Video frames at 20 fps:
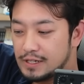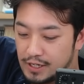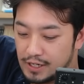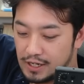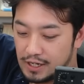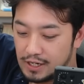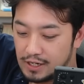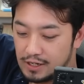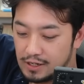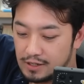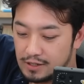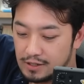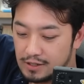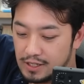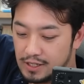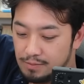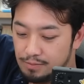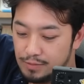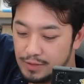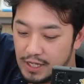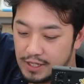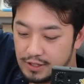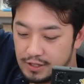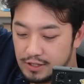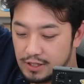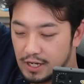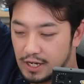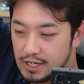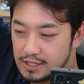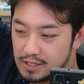제가 힘 닿는
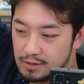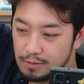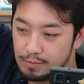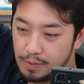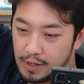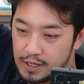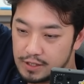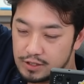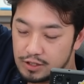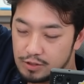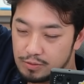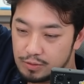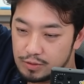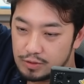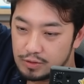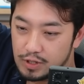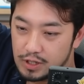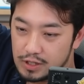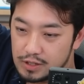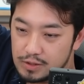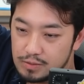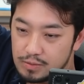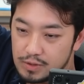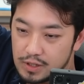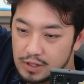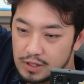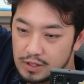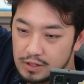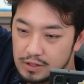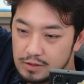데까지 한번 파헤쳐 보도록 하겠습니다.